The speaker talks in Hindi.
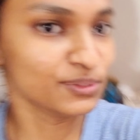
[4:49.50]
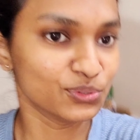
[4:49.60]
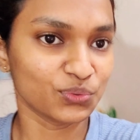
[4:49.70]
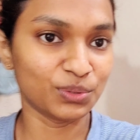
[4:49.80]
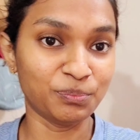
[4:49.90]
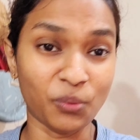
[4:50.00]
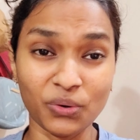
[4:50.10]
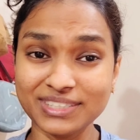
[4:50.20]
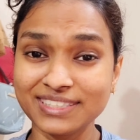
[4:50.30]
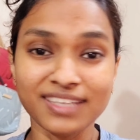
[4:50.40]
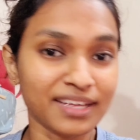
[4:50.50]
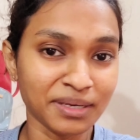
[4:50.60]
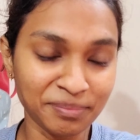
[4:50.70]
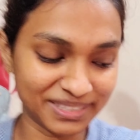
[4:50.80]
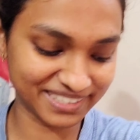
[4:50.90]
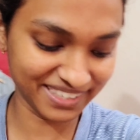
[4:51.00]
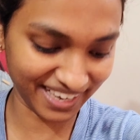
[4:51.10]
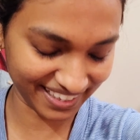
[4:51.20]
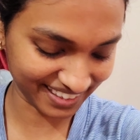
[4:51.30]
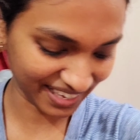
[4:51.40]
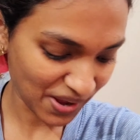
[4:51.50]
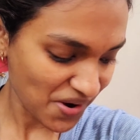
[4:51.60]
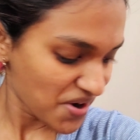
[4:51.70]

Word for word: जो कि बहुत ज़्यादा मैसी रहता है